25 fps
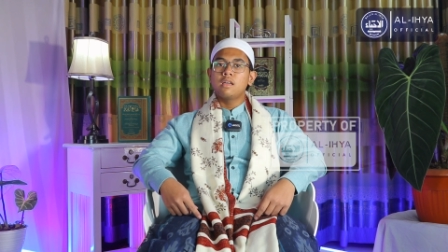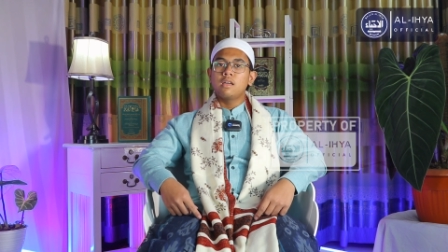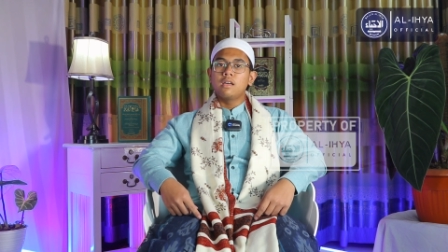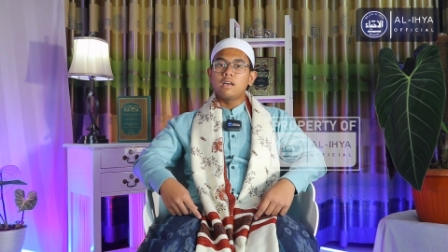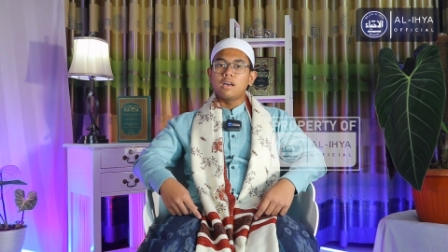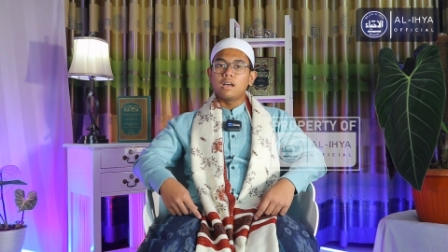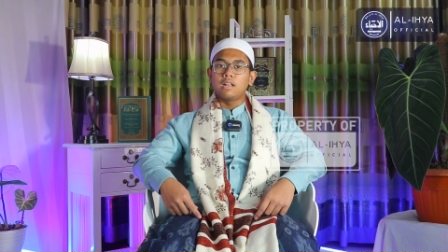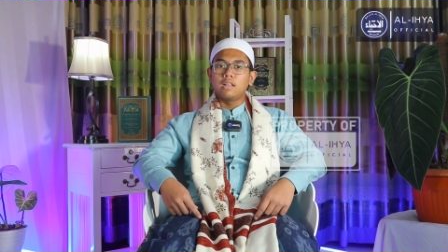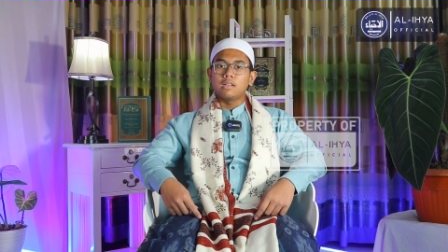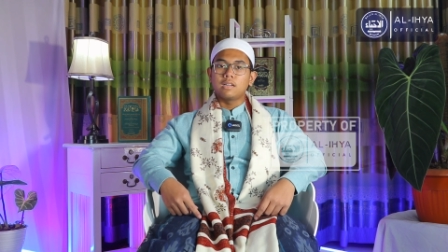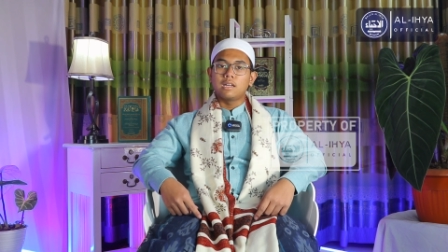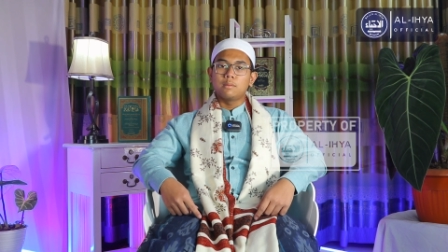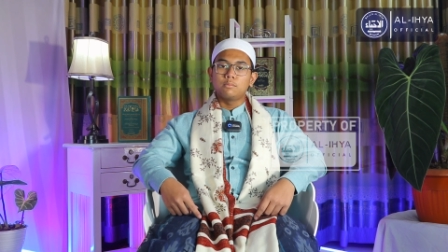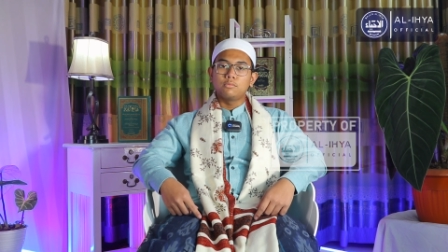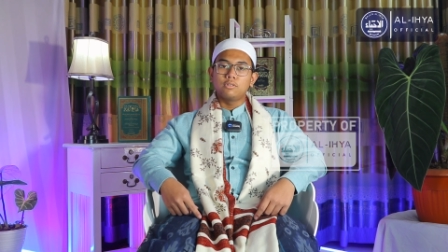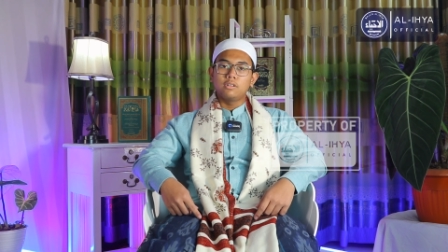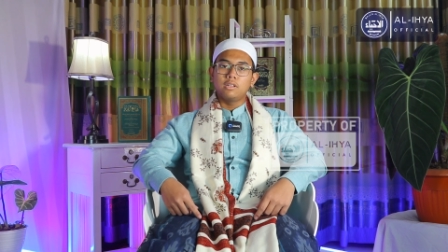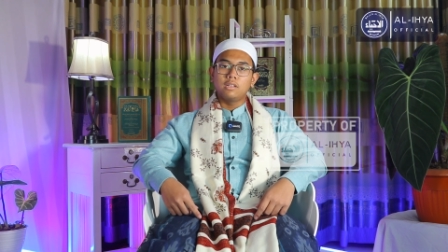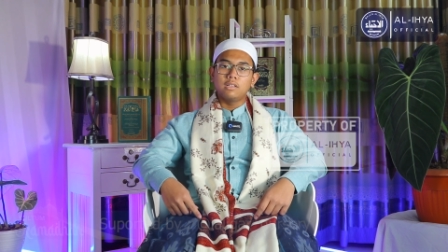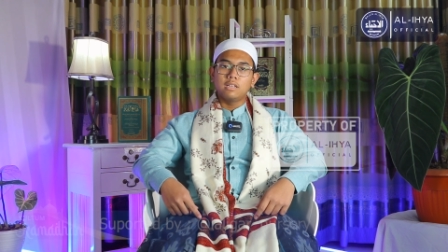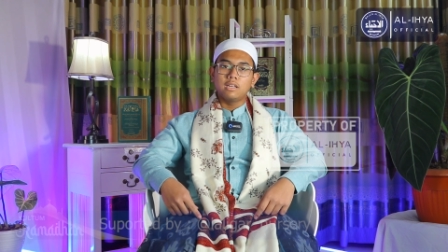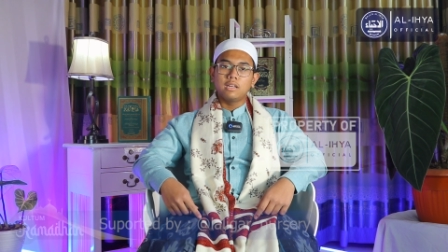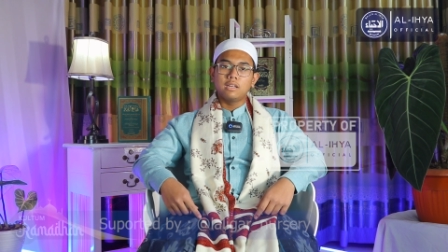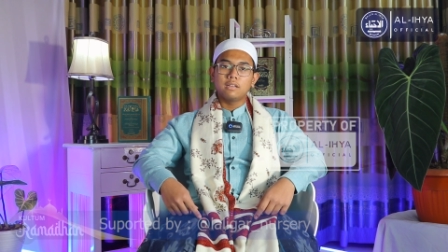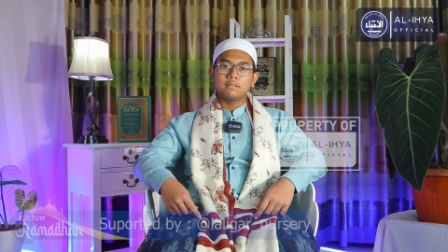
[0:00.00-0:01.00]

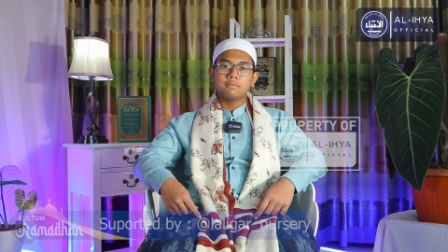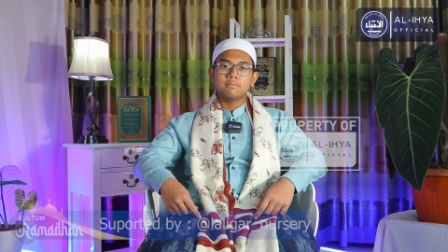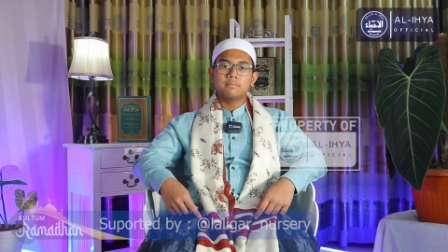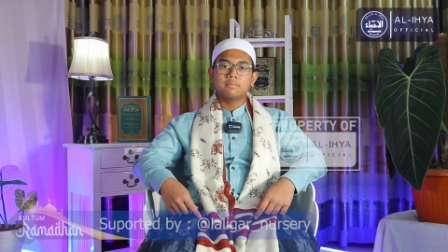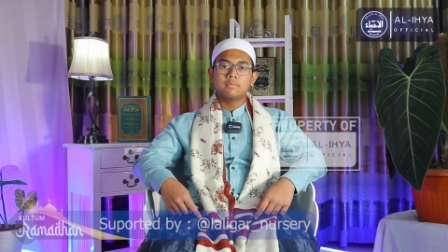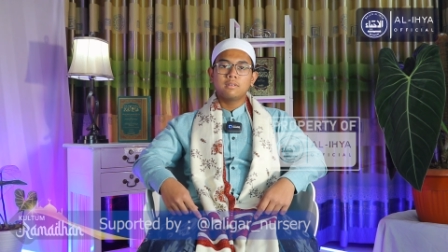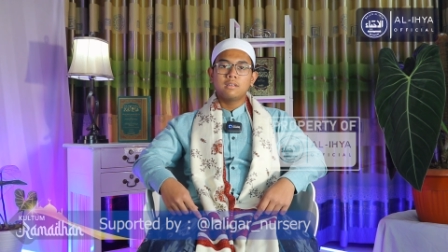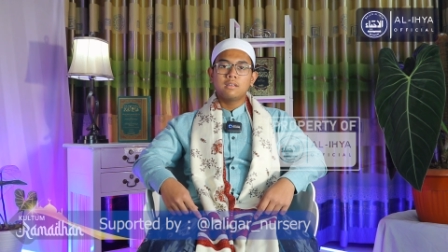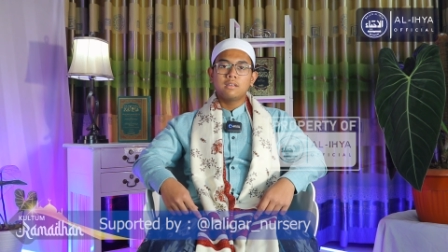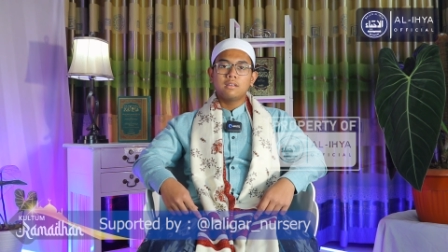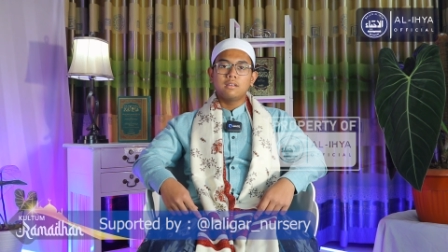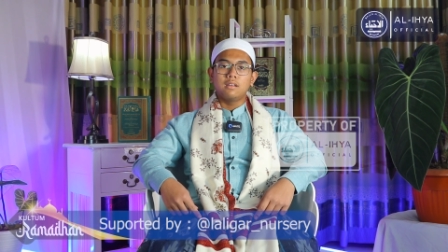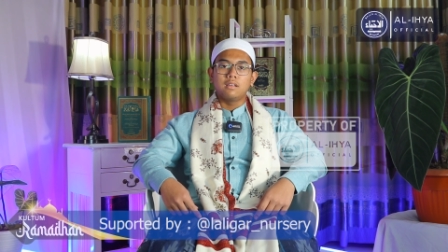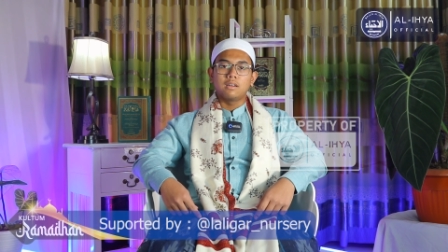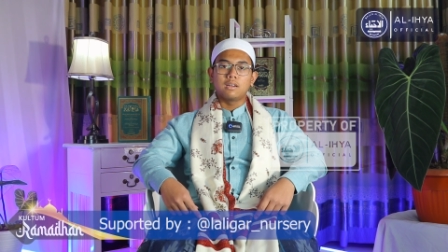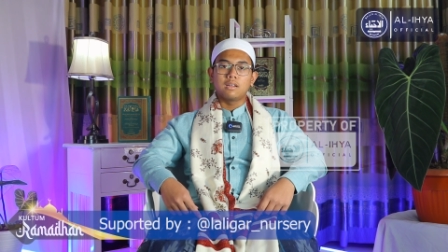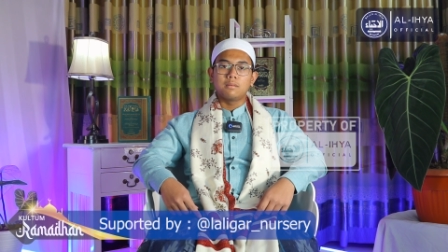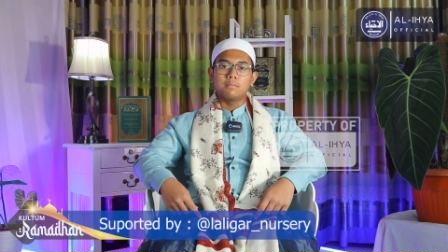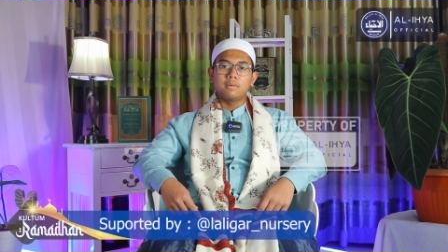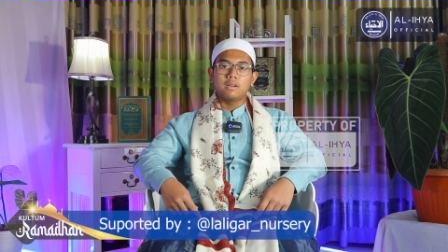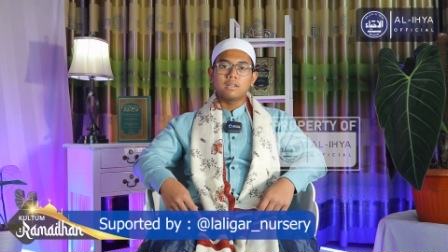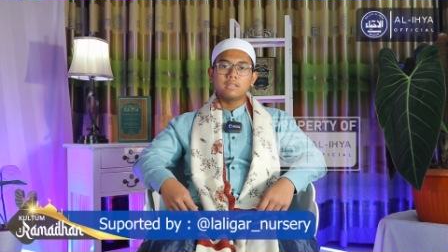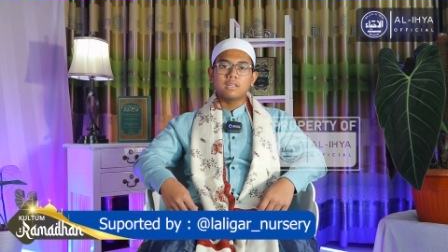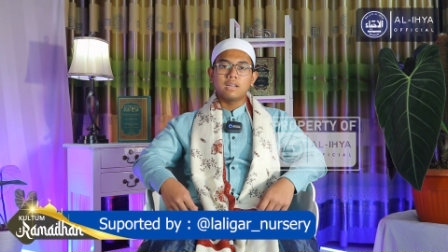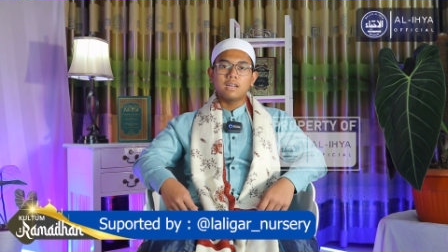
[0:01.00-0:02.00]
Alhamdulillah dengan
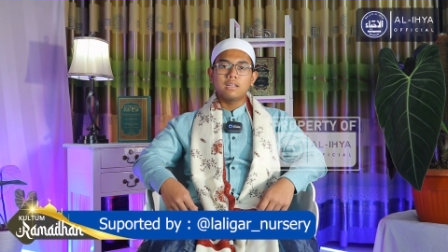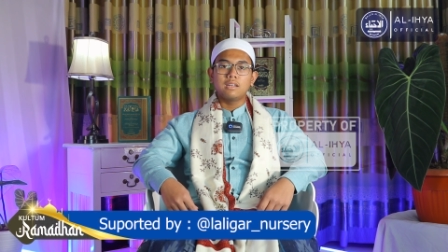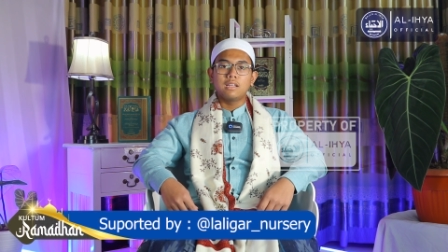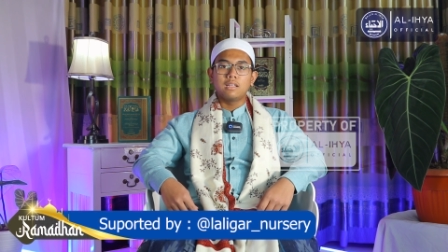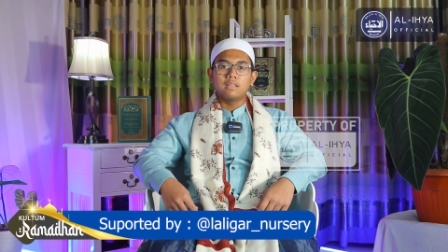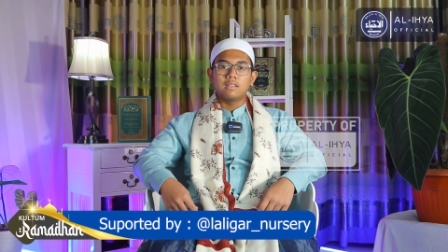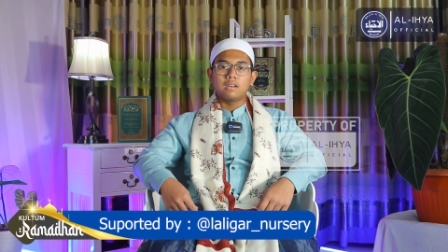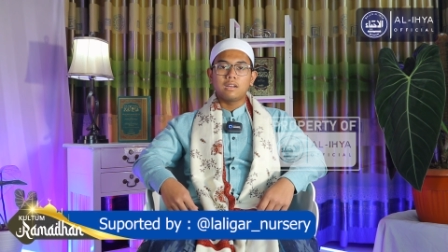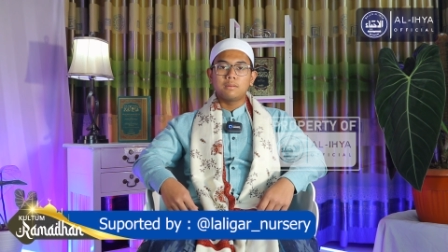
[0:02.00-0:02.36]
berkah dan